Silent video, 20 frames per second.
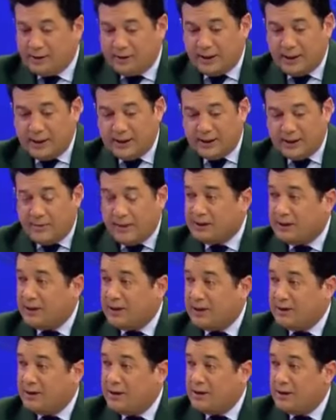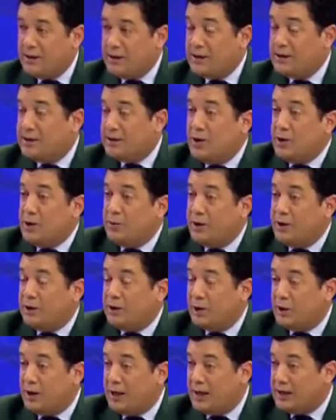desde diciembre hasta acá. Cinco
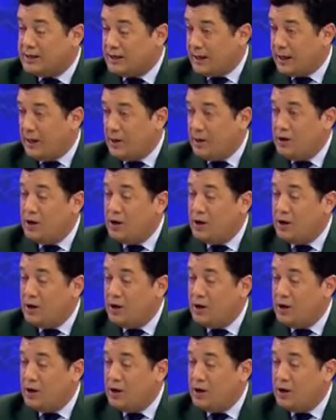proyectos de